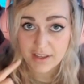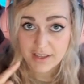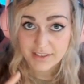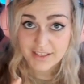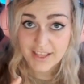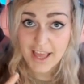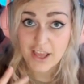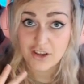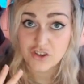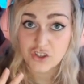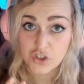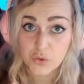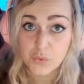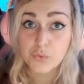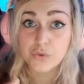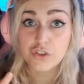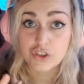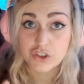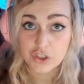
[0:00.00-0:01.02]
10,
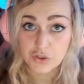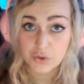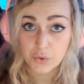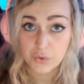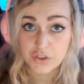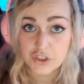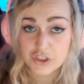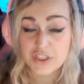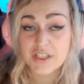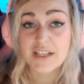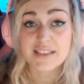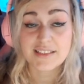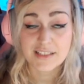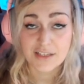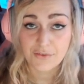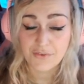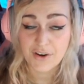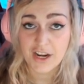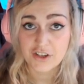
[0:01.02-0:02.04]
11 e 12 che si
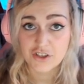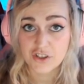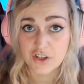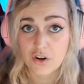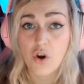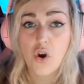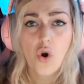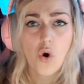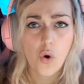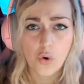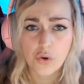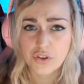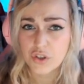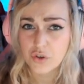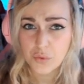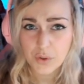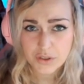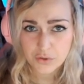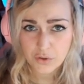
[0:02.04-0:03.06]
refreshano ogni
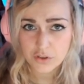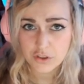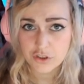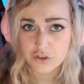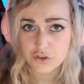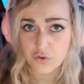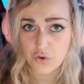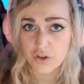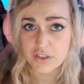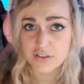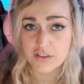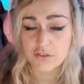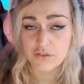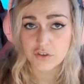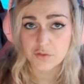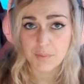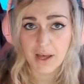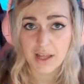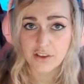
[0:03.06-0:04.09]
14 giorni se non
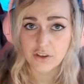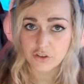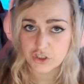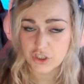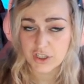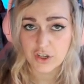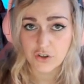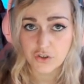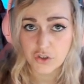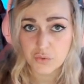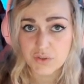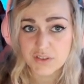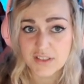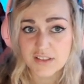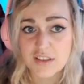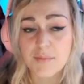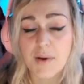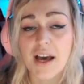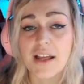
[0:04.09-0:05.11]
sbaglio circa ogni due
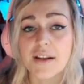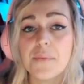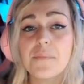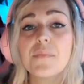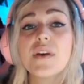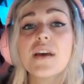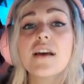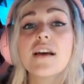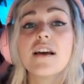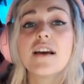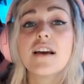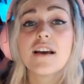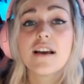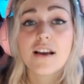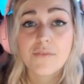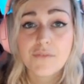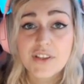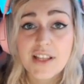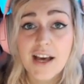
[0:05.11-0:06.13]
settimane
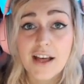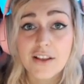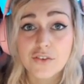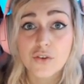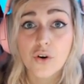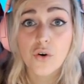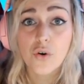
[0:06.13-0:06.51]
vi danno